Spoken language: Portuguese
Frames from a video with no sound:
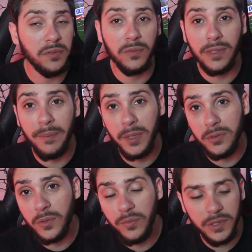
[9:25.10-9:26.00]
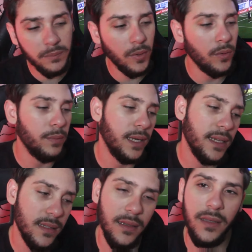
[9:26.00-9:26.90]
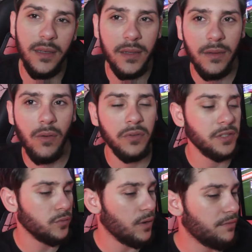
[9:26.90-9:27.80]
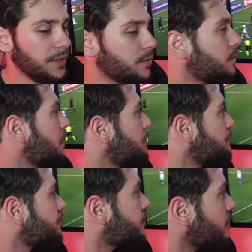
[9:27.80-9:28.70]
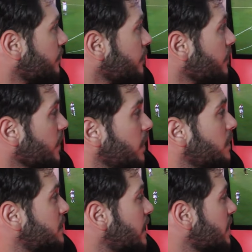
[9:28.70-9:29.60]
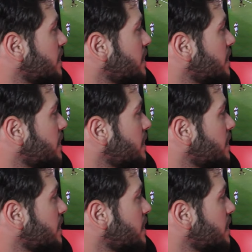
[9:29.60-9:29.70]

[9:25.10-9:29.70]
os fundamentos do futebol, beleza? Vamos continuar vendo, né? Já na